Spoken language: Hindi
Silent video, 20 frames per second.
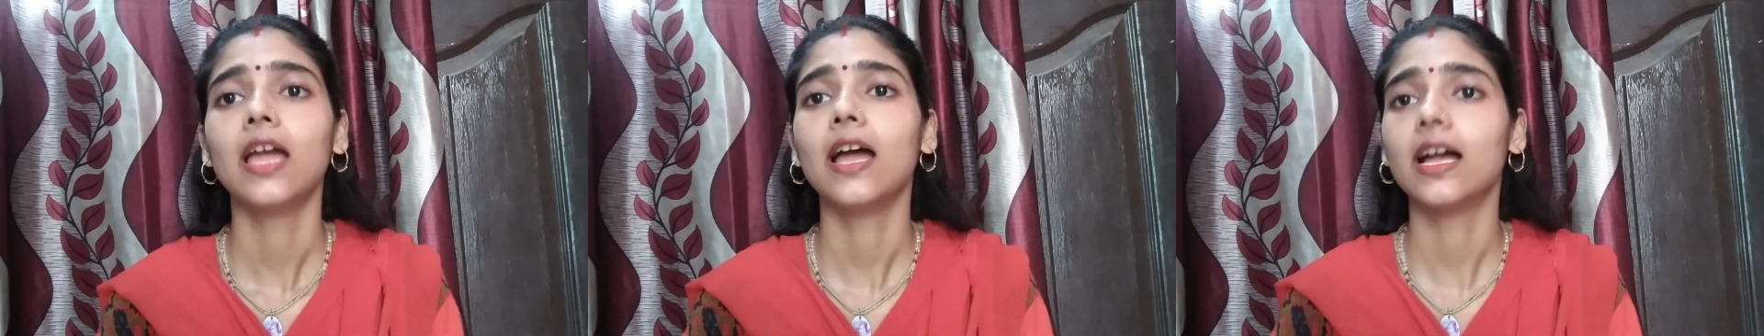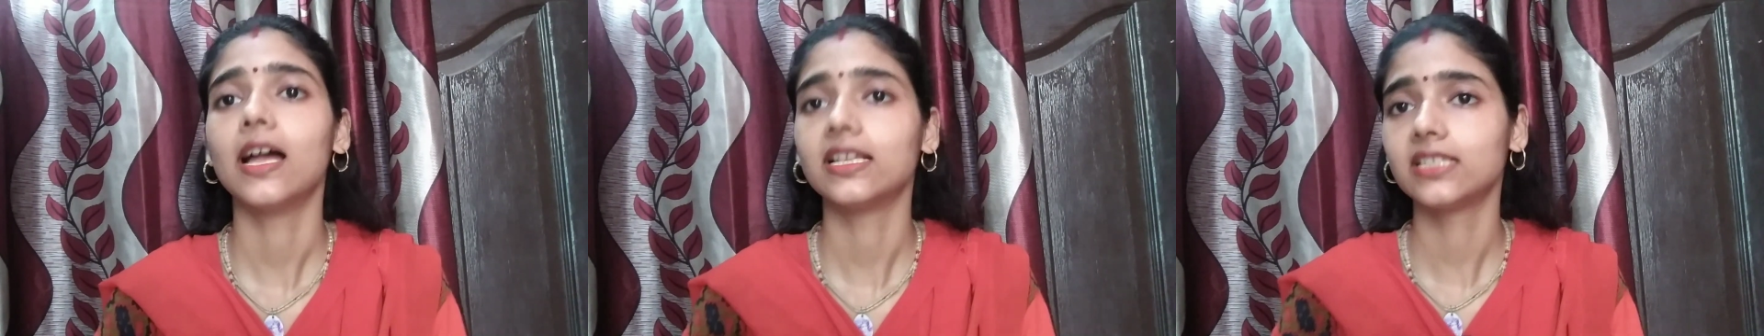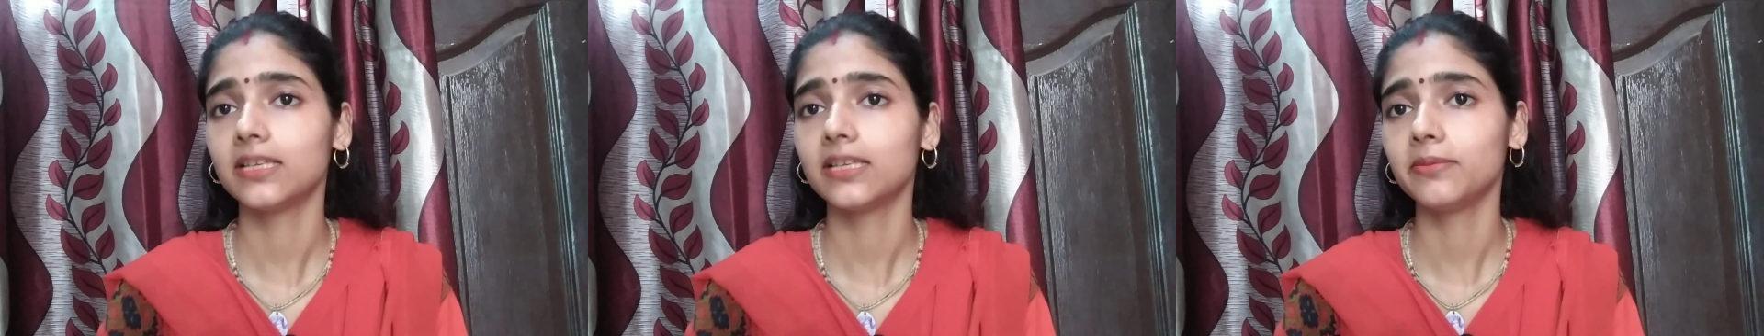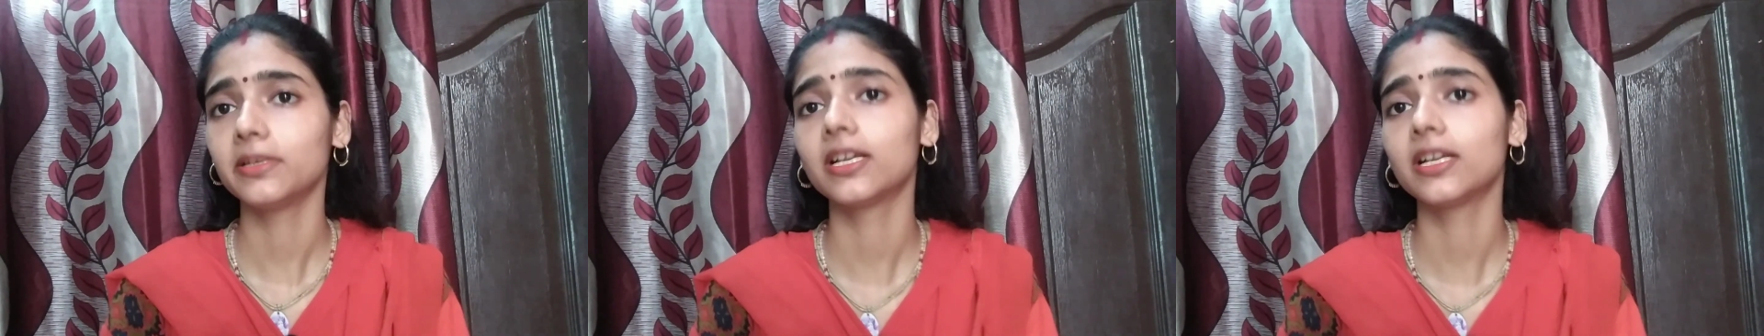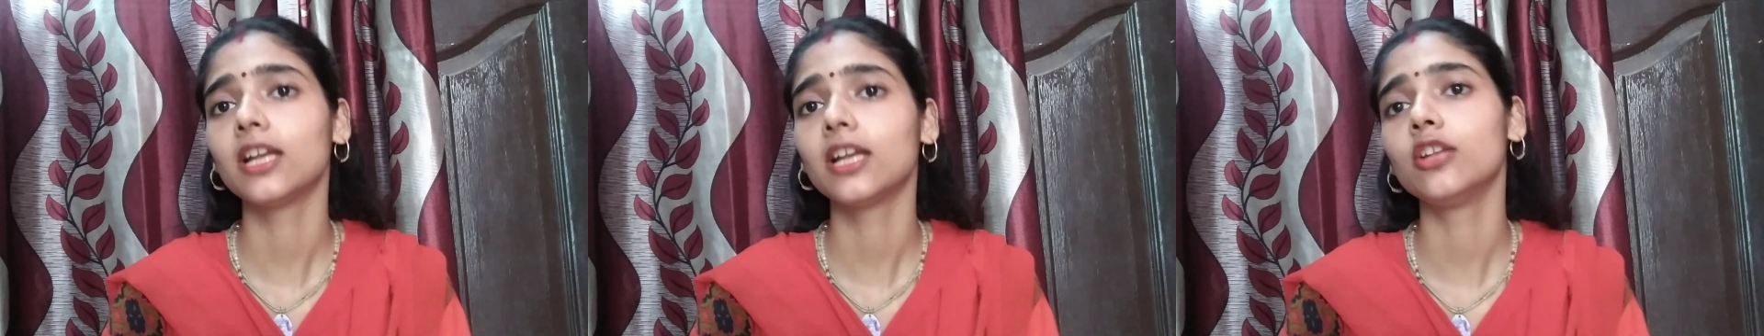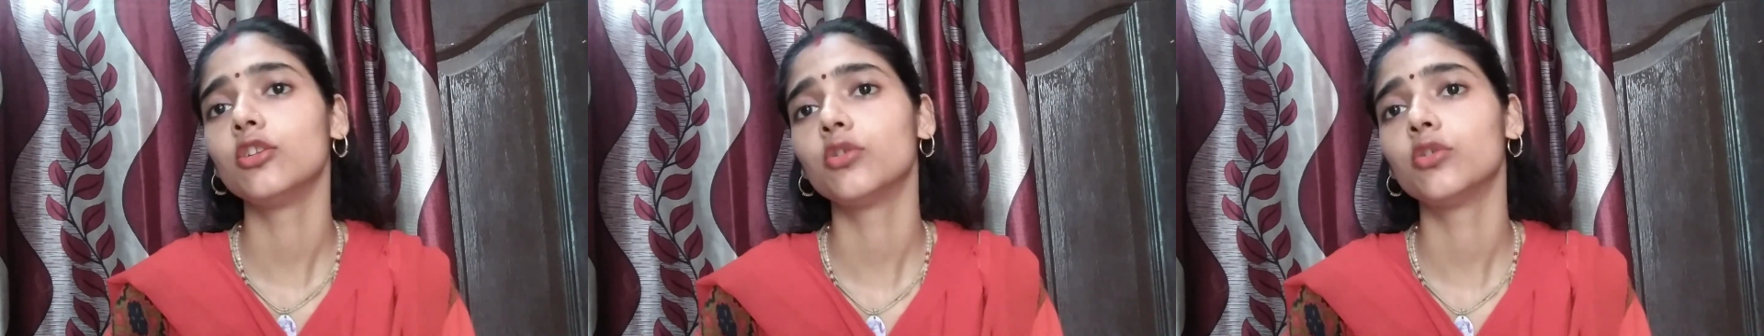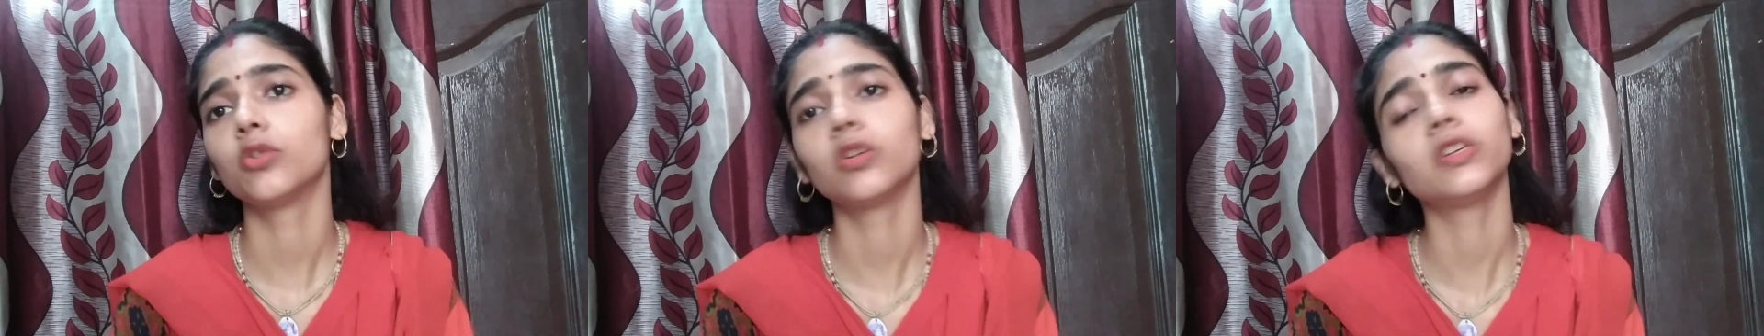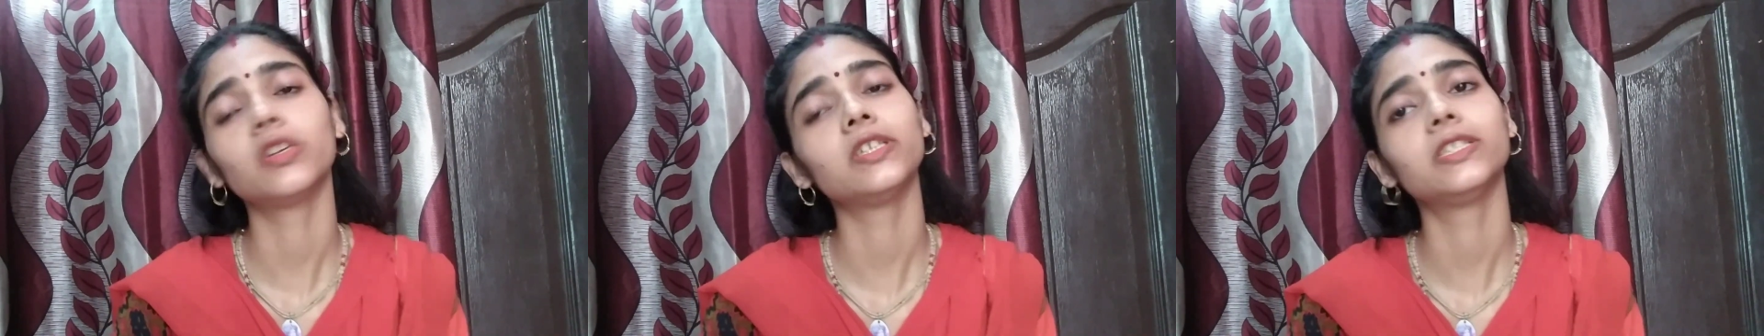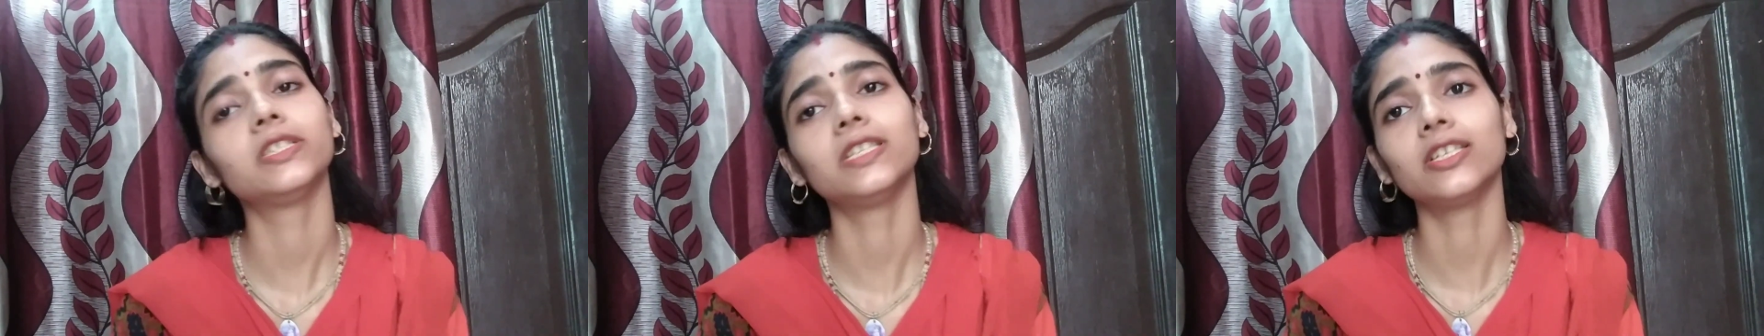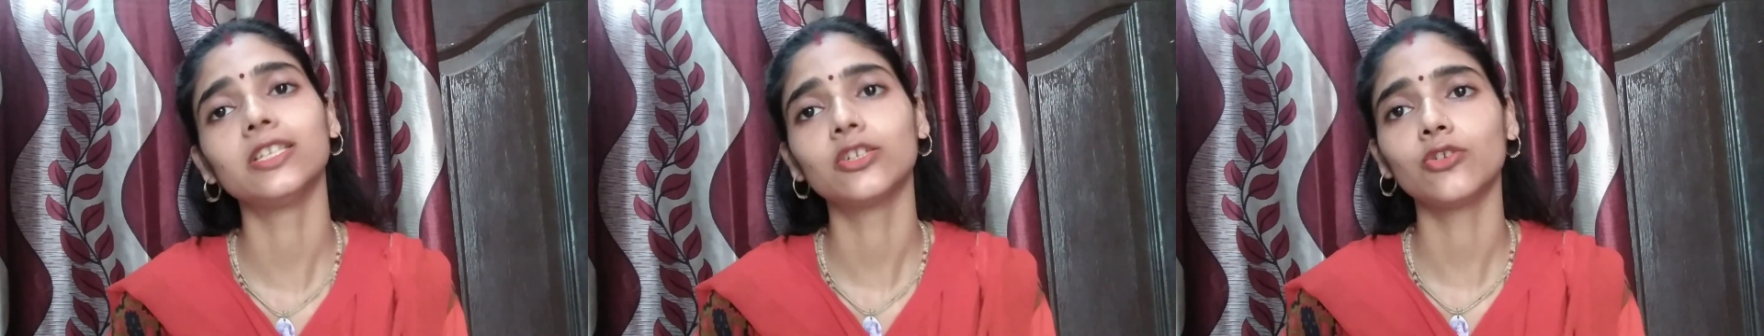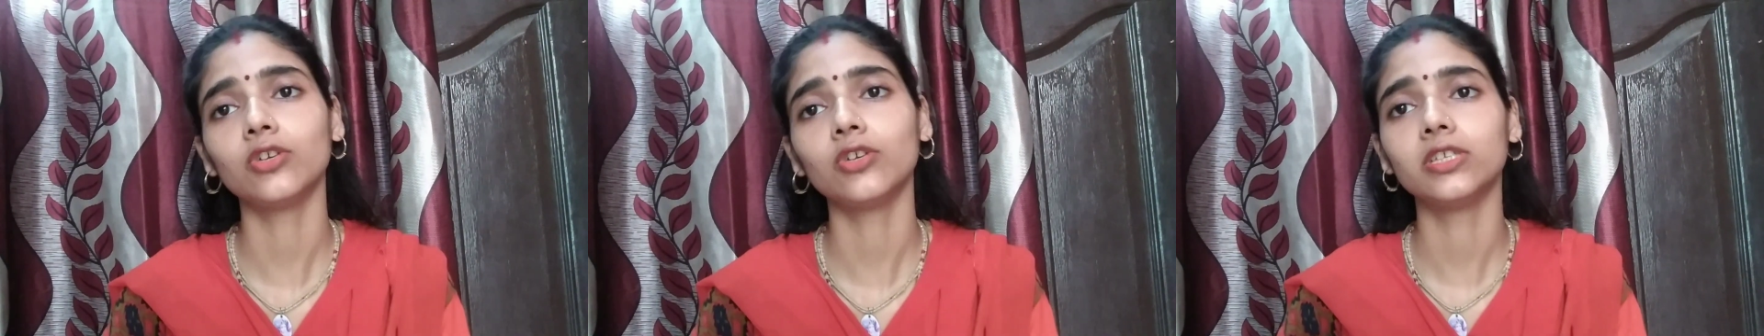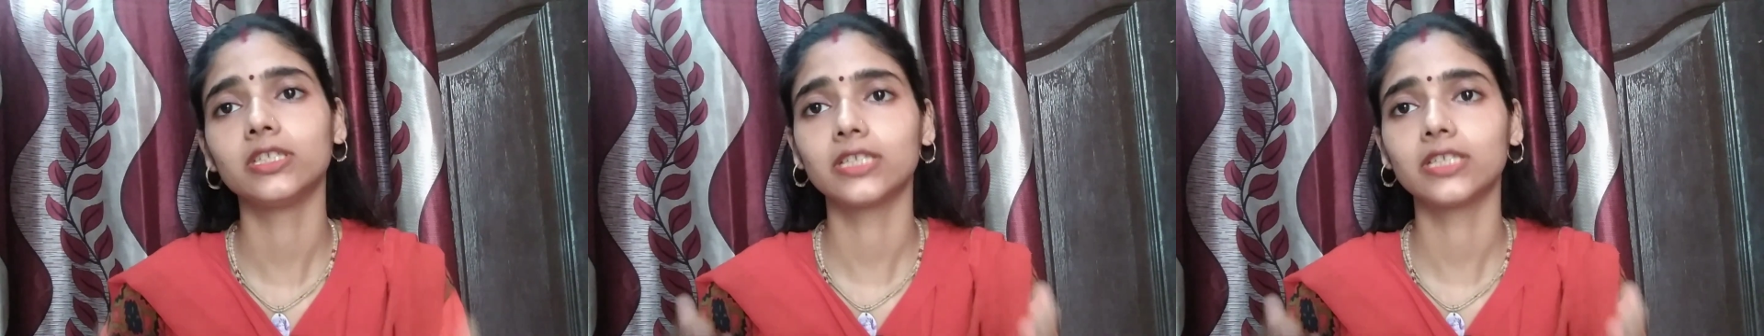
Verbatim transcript: ऐसे भी कई लोग होंगे जिनको